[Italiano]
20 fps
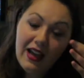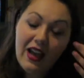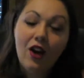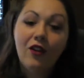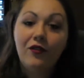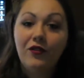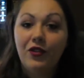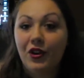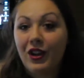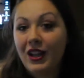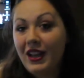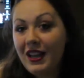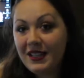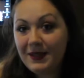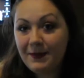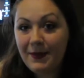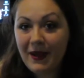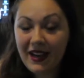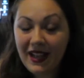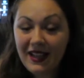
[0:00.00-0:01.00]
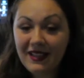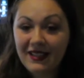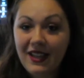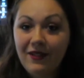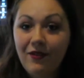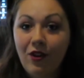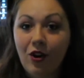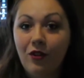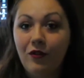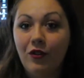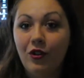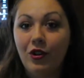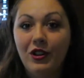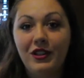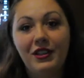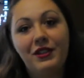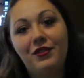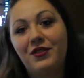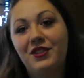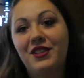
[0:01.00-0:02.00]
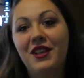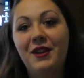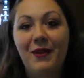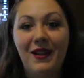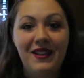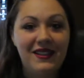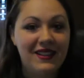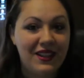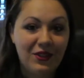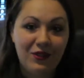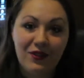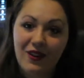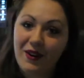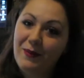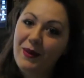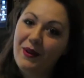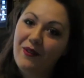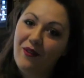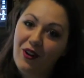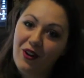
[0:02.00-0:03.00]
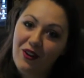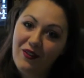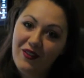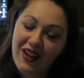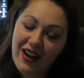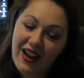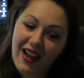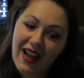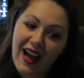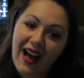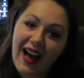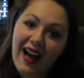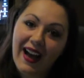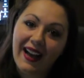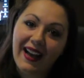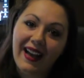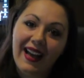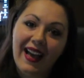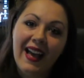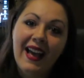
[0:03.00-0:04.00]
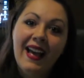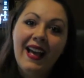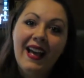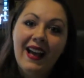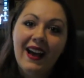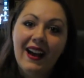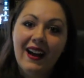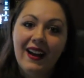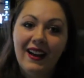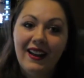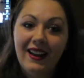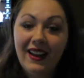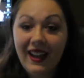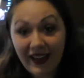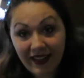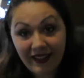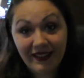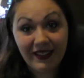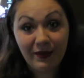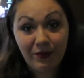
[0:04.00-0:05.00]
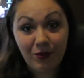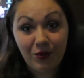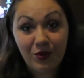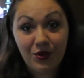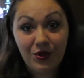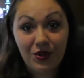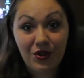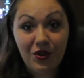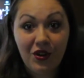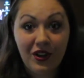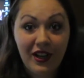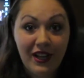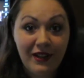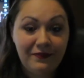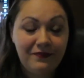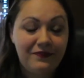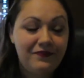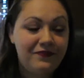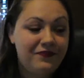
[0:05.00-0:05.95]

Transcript: È ovvio che le esperienze evolvono e di conseguenza dovrebbe evolvere anche eh, la retribuzione.